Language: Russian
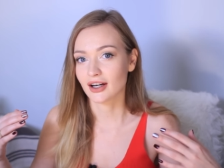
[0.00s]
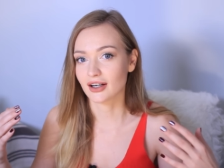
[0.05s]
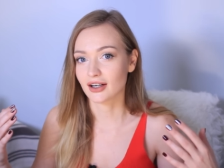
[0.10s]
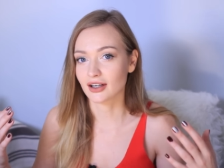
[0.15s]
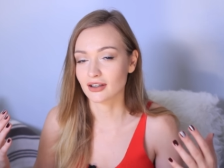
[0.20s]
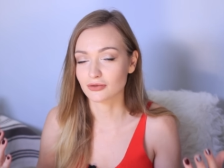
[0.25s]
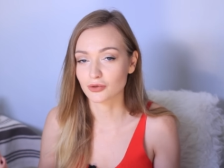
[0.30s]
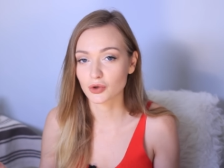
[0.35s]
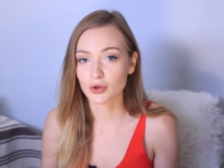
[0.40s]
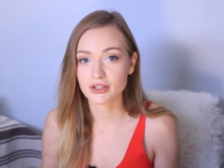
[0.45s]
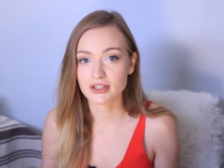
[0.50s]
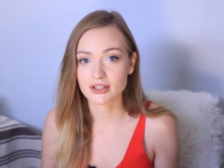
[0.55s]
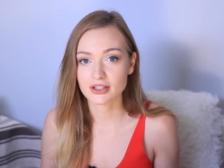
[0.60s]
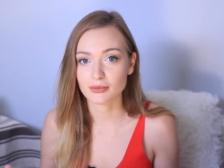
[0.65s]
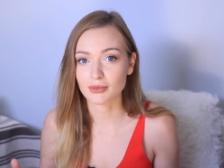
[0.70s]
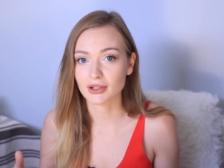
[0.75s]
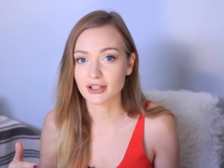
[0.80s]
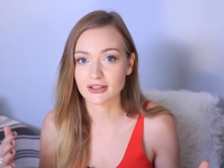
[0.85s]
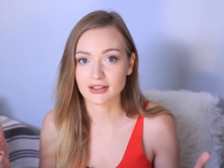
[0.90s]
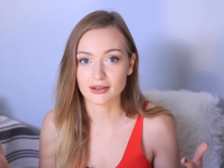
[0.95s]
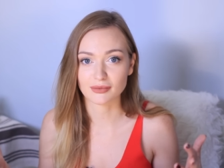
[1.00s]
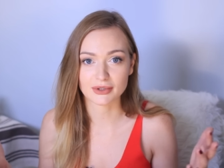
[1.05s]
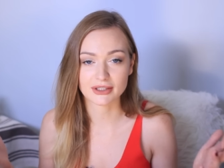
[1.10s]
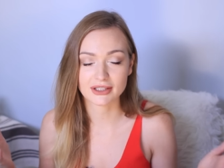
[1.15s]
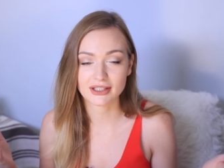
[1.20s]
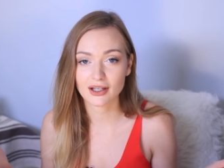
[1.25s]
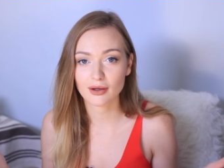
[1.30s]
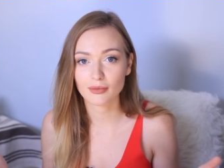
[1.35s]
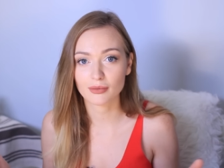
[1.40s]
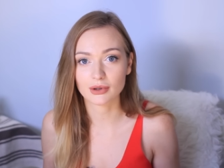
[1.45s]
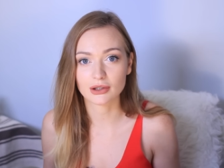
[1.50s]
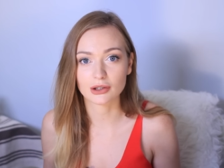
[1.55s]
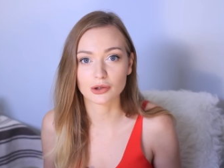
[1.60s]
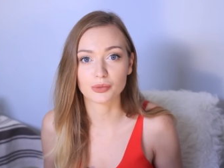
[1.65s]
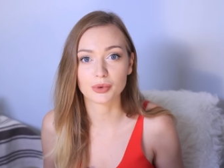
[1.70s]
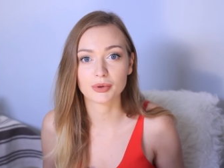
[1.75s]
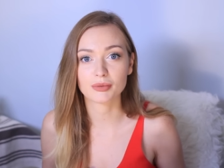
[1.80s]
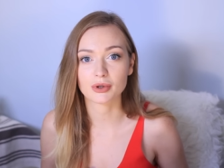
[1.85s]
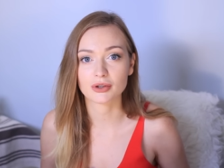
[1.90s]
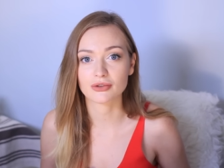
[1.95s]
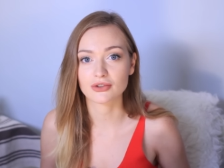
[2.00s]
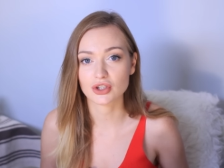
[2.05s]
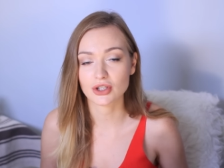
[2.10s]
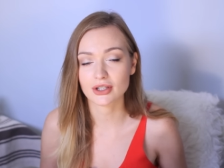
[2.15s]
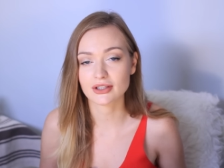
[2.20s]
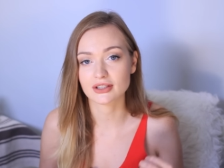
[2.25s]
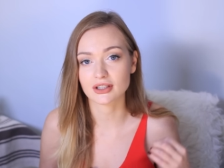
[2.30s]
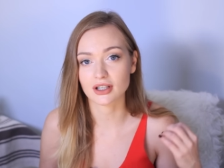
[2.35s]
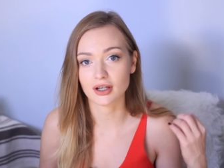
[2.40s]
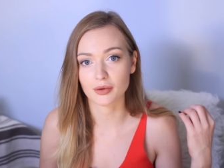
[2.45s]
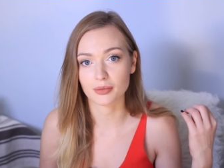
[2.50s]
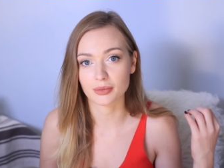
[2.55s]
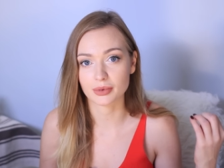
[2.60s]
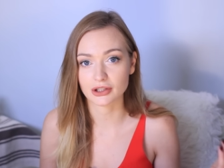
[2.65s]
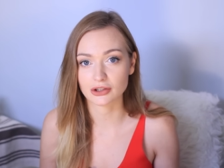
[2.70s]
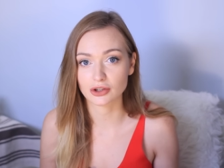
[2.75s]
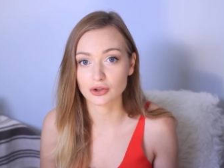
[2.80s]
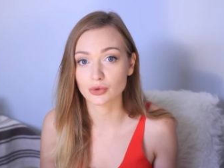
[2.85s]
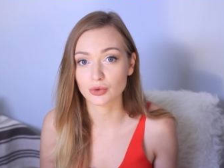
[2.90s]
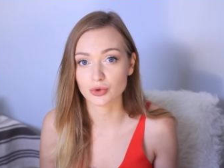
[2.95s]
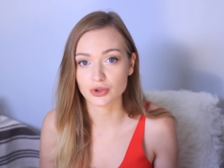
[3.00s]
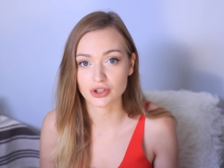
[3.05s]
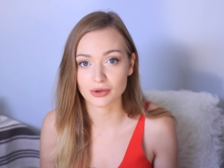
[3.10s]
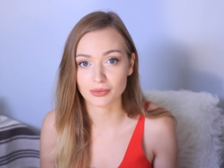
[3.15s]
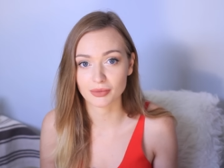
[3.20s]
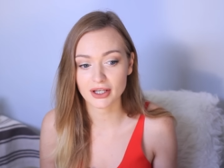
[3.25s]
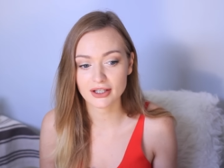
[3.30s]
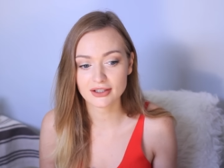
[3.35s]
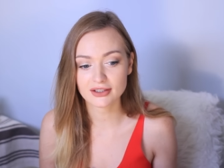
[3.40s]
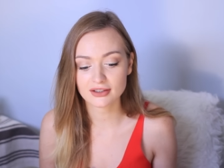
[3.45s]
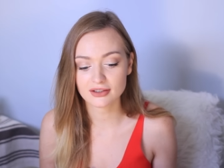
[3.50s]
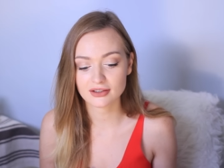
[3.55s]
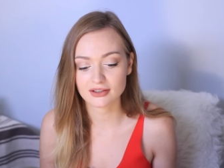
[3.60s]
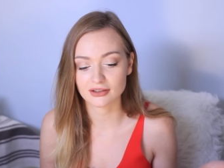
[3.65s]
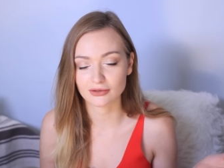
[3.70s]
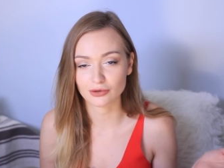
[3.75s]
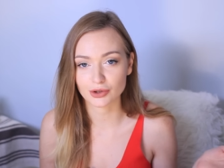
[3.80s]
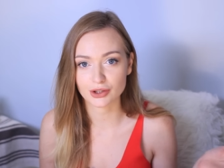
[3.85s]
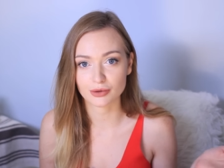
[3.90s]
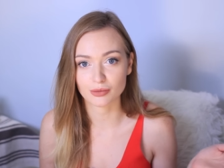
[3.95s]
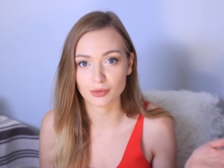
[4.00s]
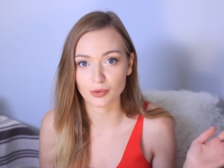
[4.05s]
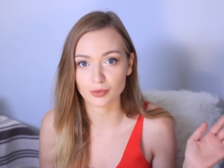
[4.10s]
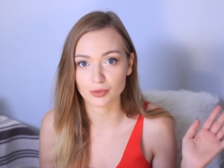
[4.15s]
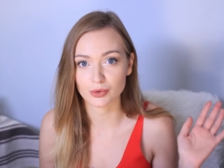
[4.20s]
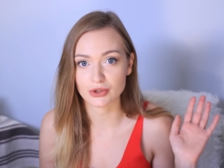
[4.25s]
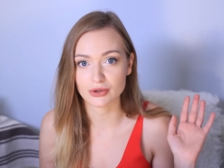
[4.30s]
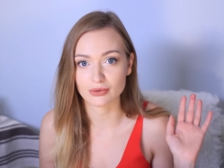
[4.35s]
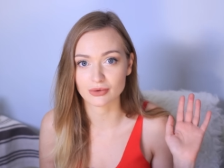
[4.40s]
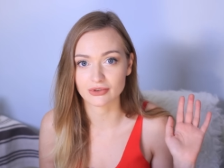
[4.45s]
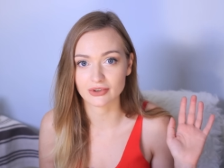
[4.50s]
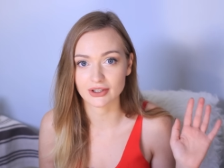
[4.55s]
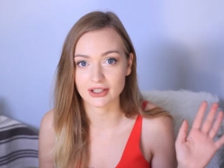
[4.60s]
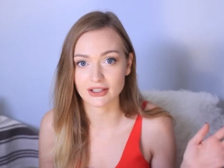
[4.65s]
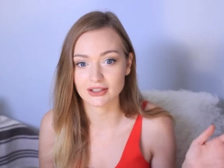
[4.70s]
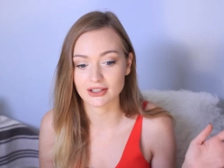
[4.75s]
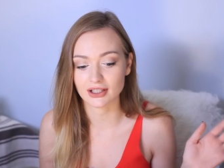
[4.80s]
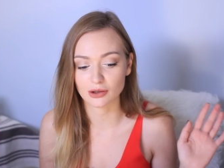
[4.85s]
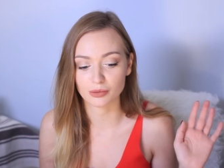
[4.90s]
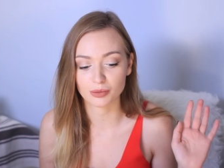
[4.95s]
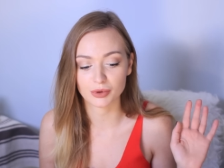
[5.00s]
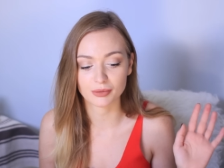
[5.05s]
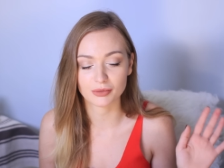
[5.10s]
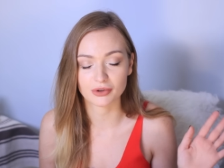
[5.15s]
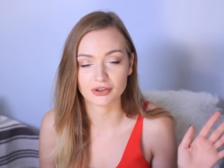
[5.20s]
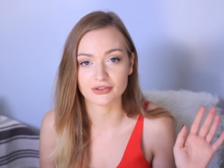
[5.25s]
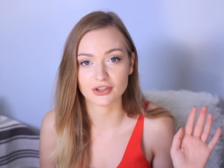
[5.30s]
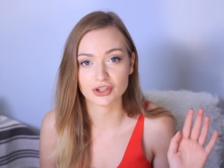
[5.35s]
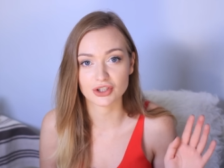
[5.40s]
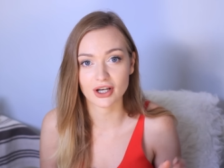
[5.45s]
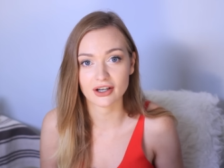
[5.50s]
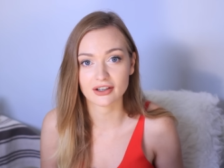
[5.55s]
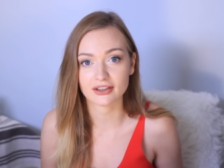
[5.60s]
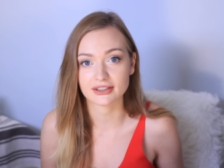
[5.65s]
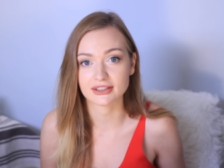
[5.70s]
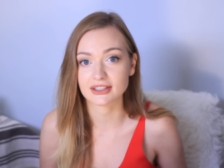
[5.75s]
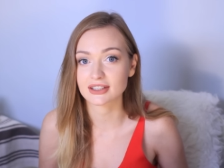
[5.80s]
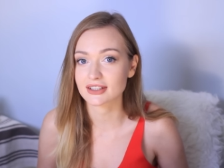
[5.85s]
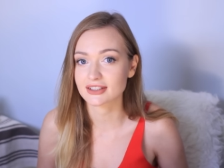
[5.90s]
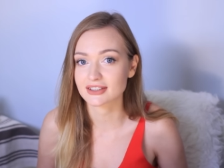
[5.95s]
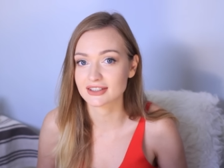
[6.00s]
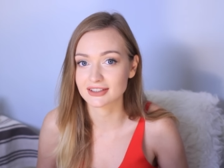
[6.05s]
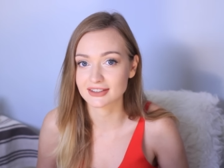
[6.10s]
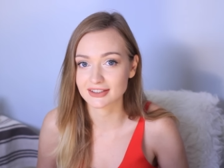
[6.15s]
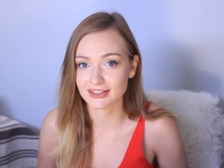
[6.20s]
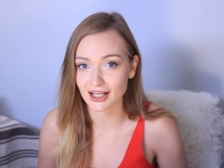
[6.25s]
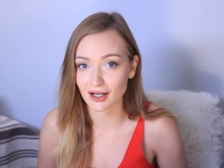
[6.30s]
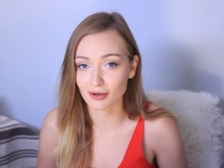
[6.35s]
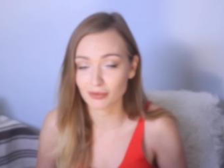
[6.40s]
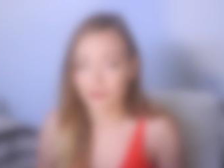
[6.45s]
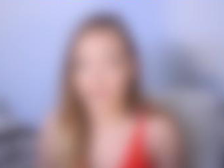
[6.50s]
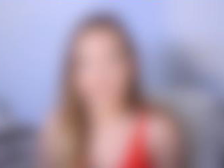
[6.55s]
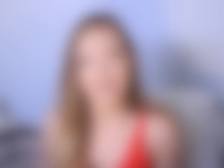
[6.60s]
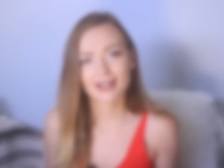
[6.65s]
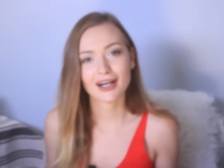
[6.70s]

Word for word: 8 а, или там 7 любимых вещей за предыдущий месяц. Сегодня мы будем говорить о любимых вещах за сентябрь.